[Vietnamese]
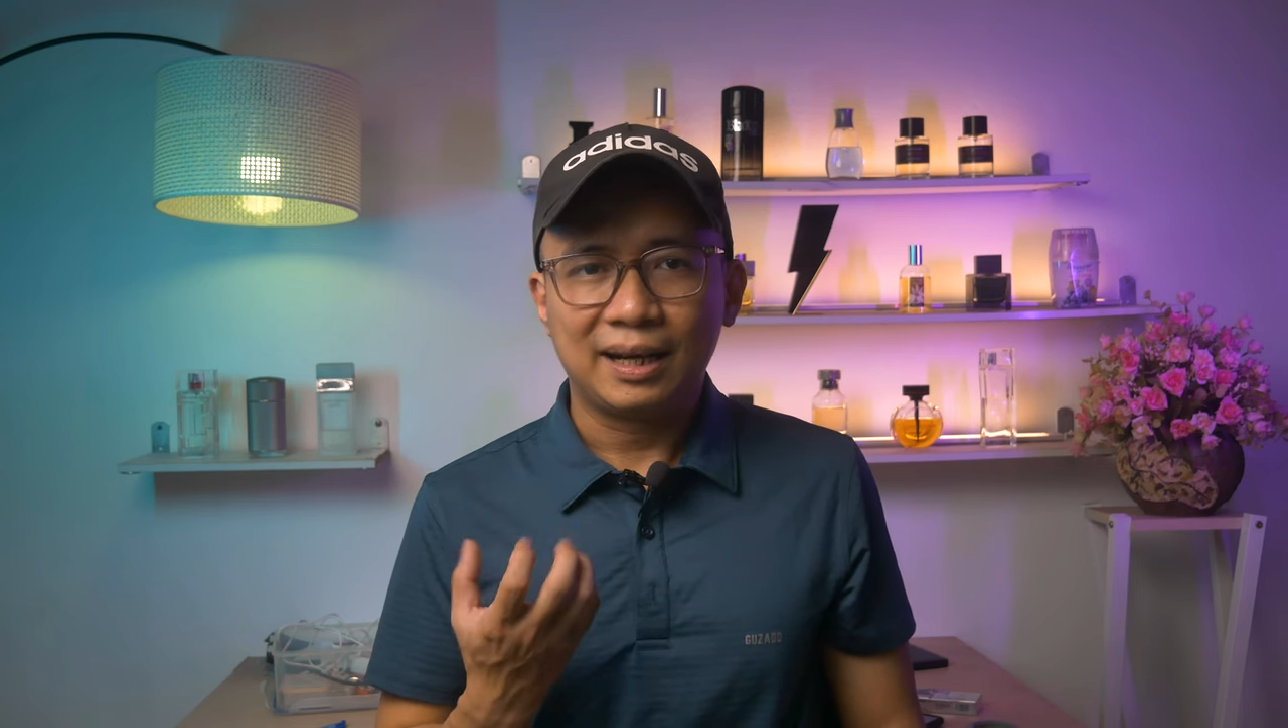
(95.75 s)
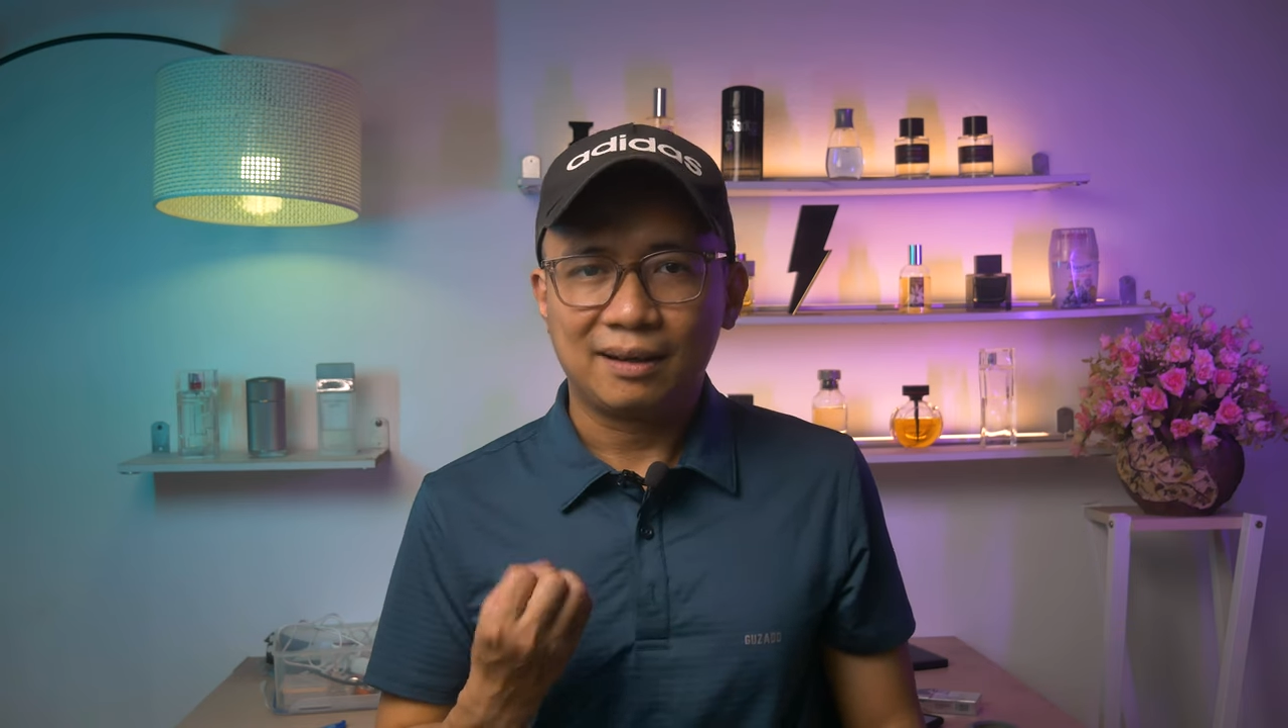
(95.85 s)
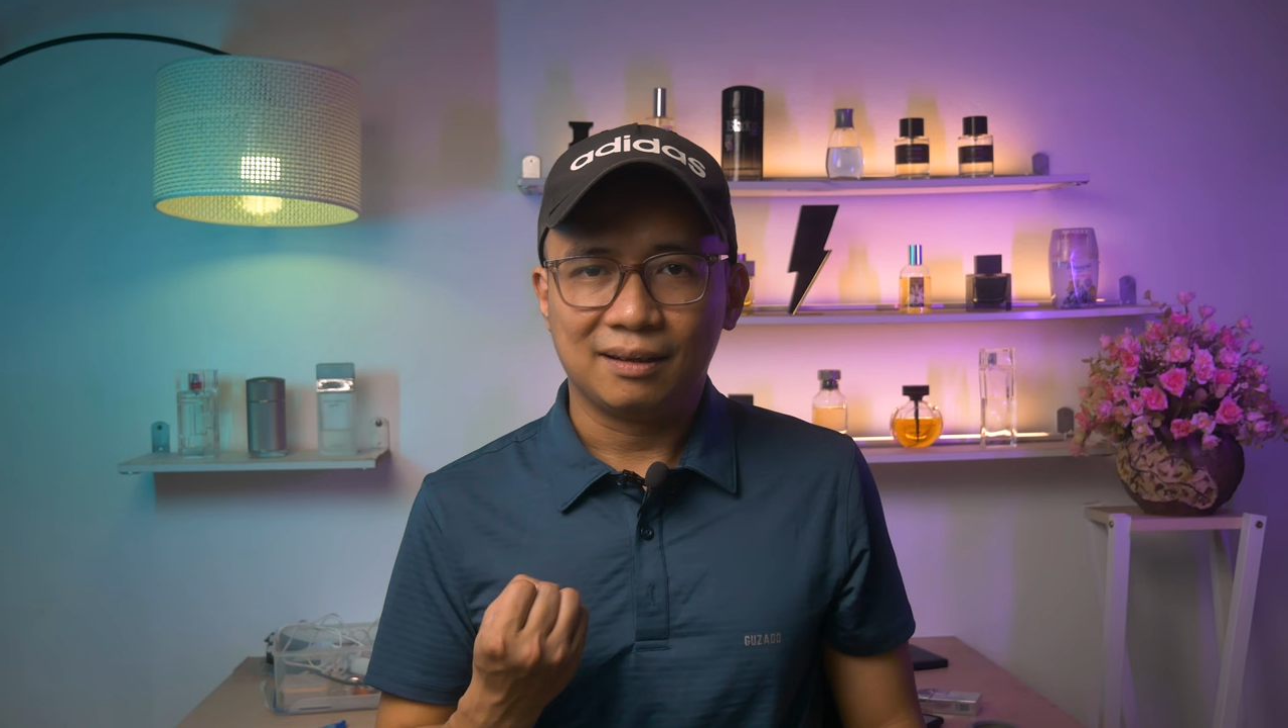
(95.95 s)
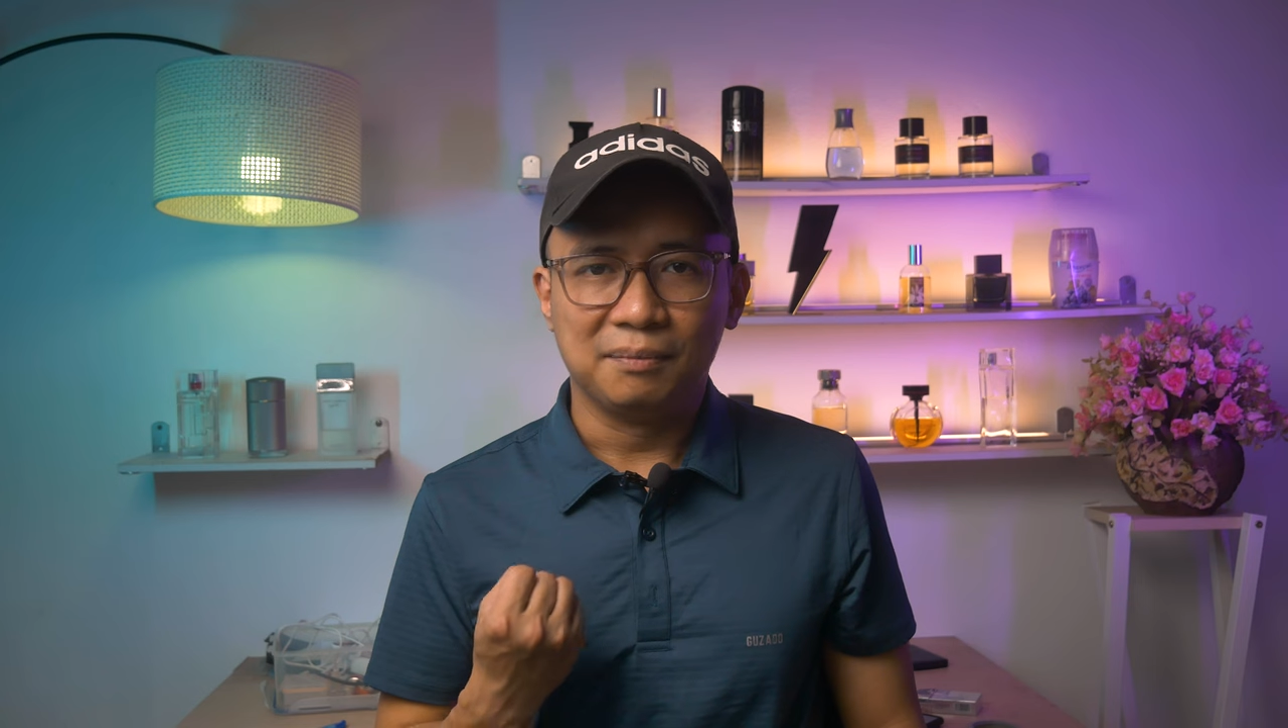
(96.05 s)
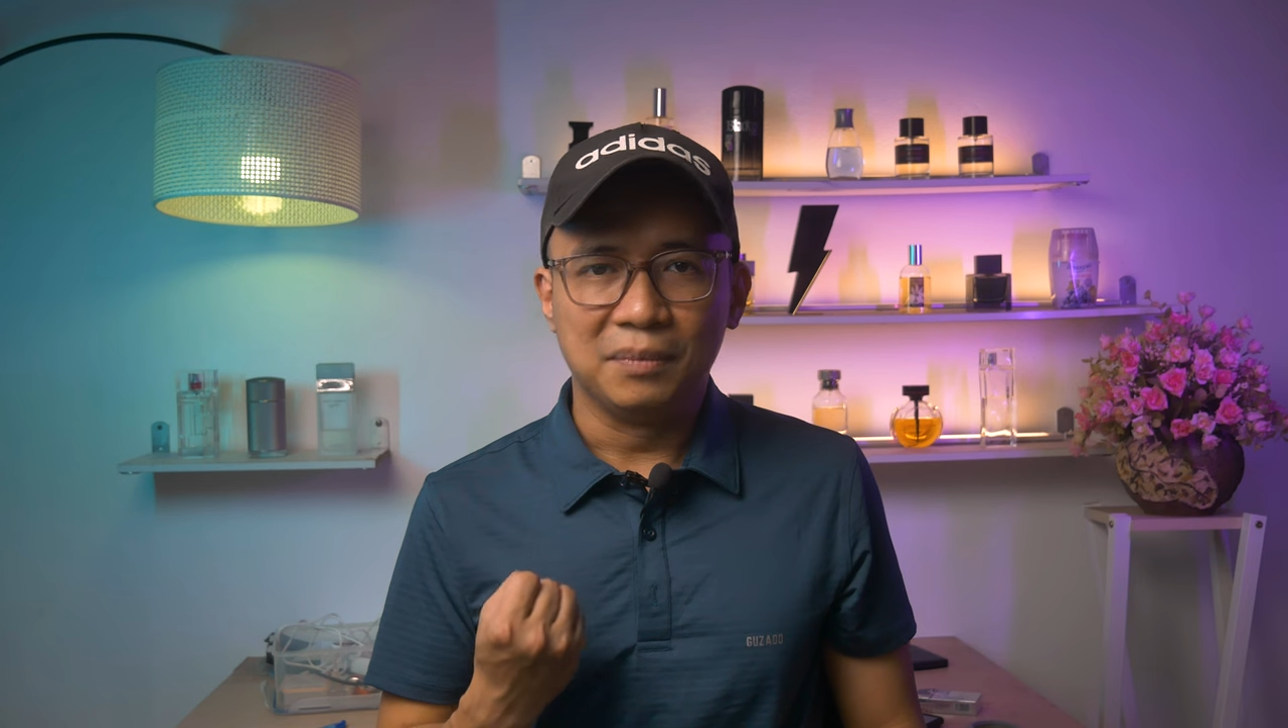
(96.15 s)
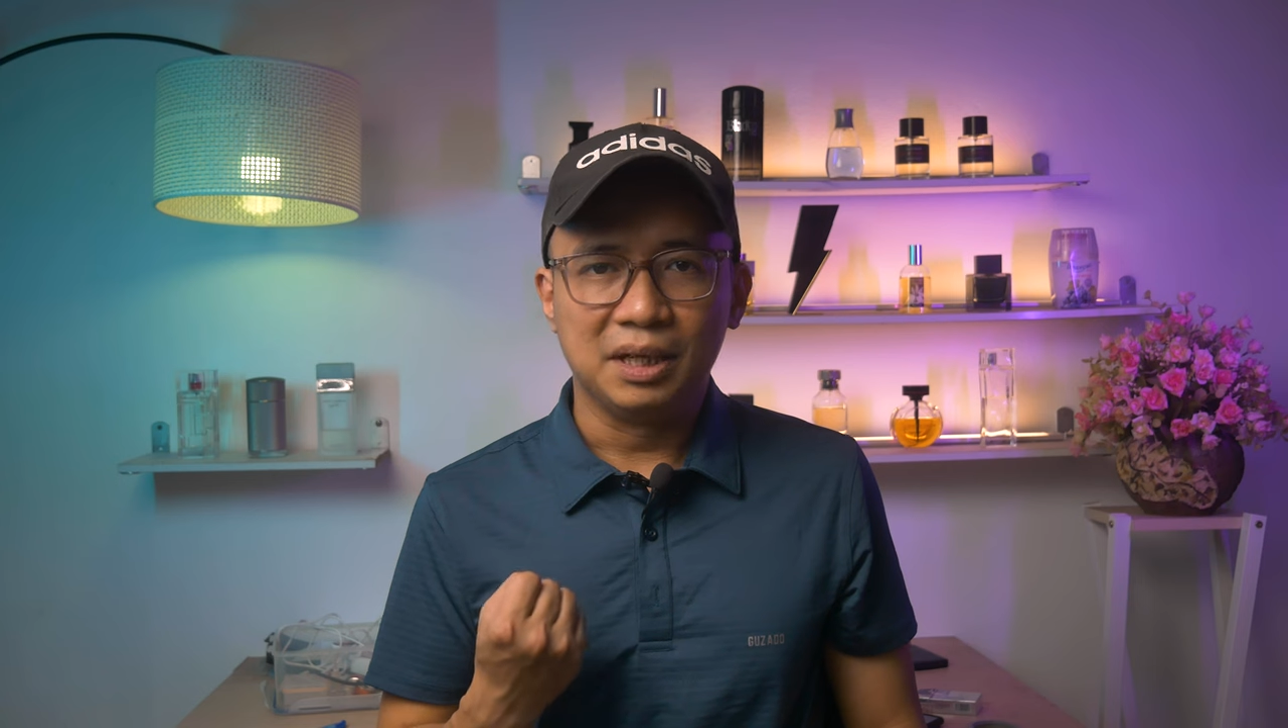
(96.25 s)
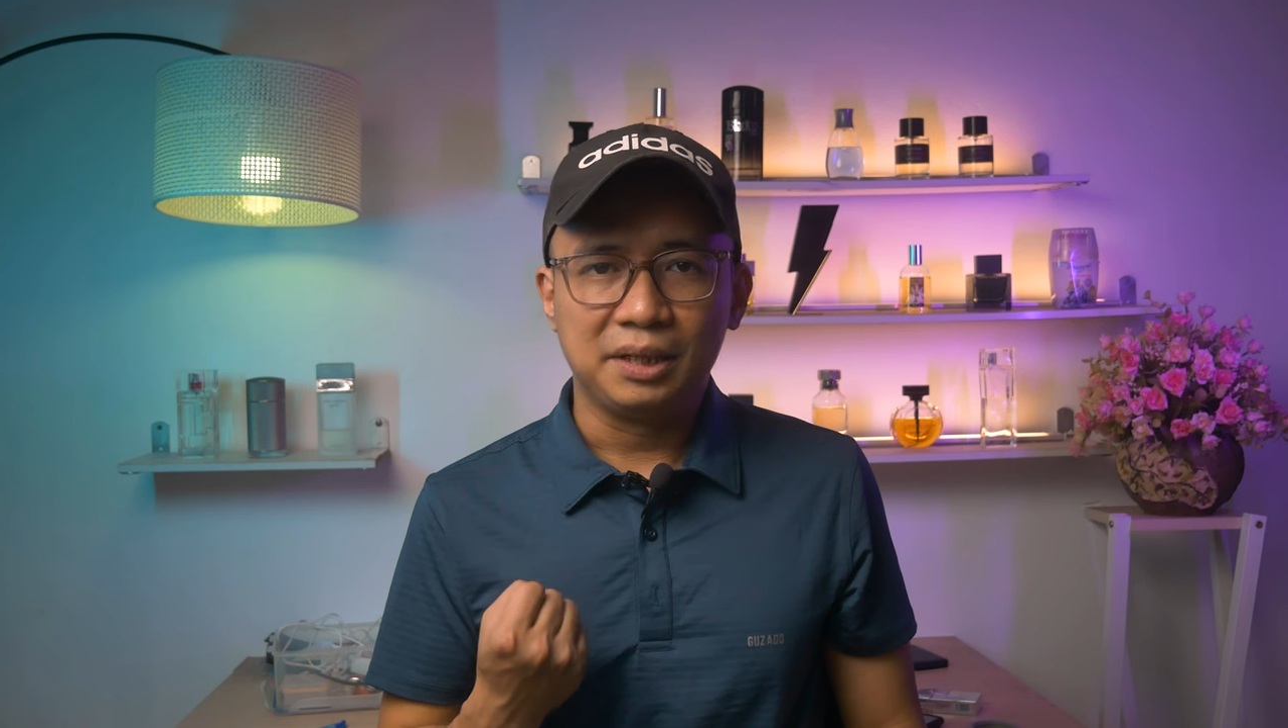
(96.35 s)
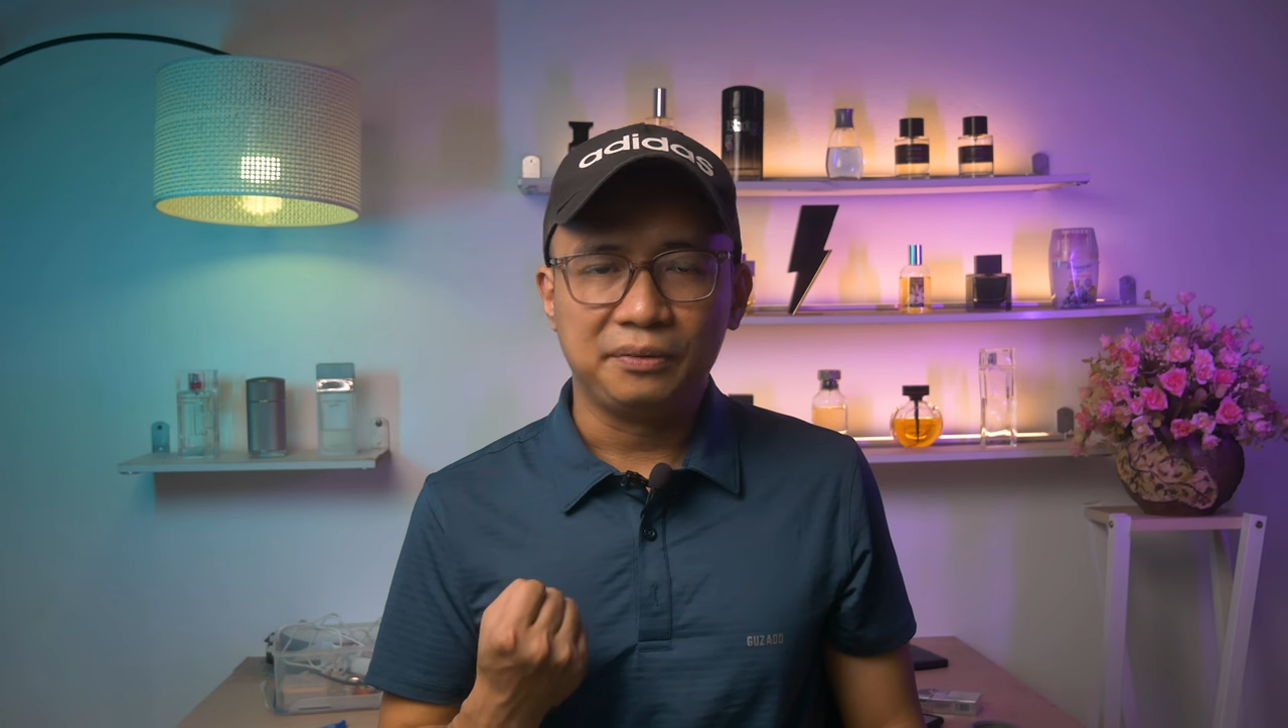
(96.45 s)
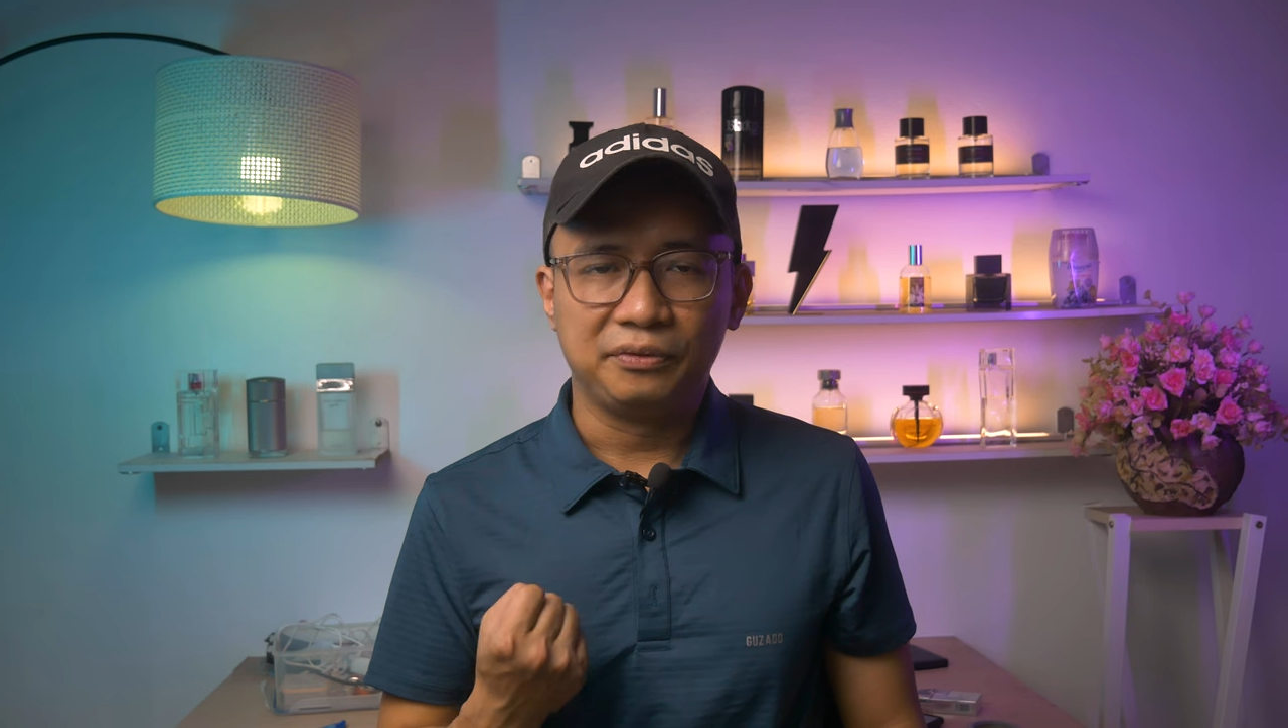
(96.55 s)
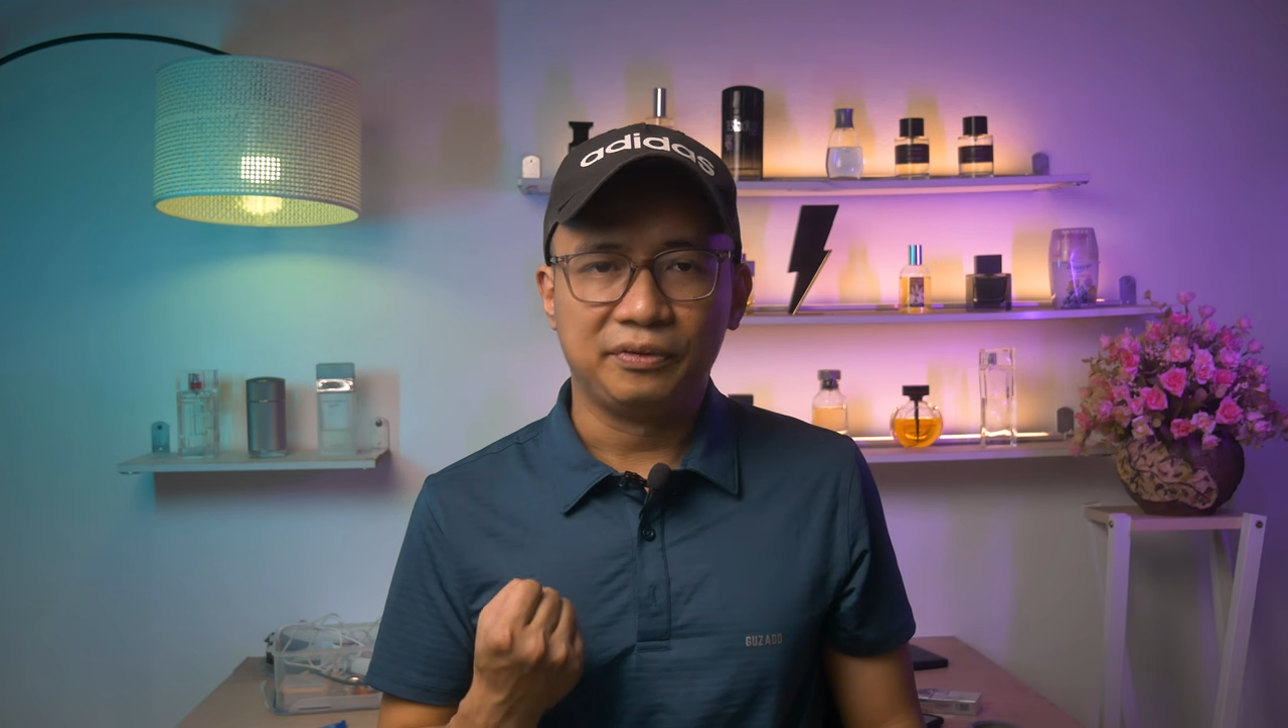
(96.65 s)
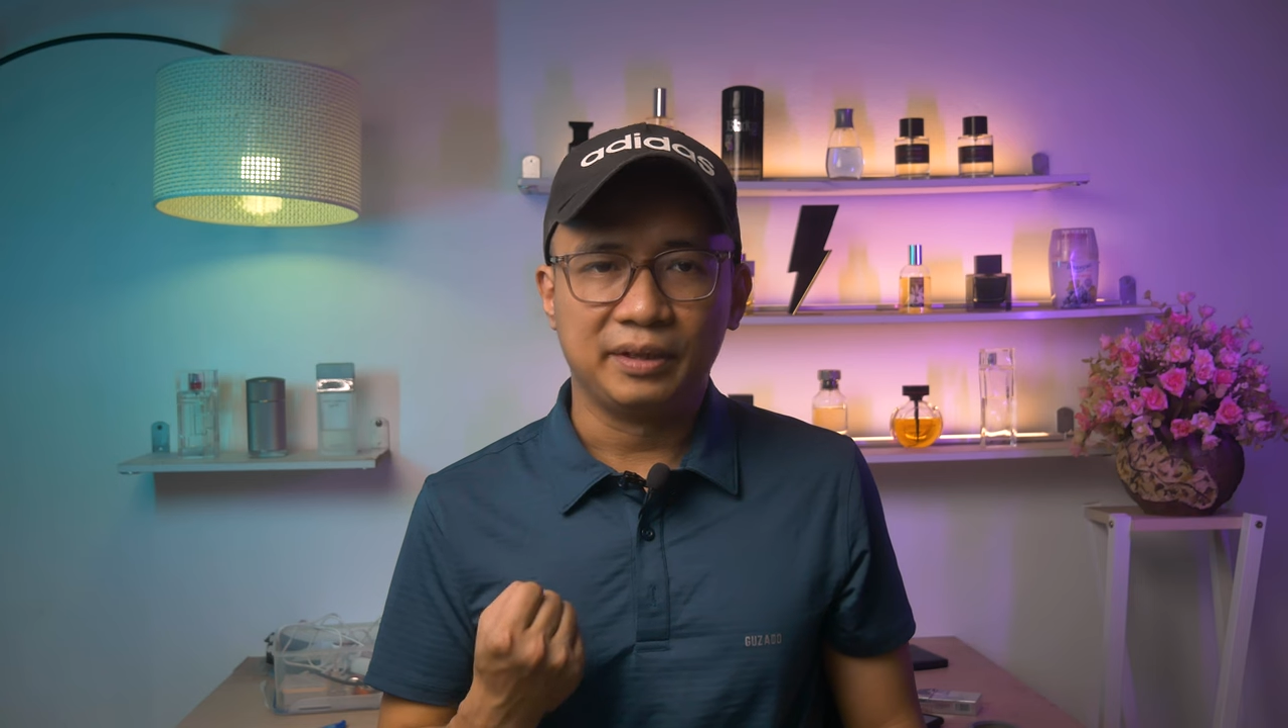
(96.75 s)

khác là mấy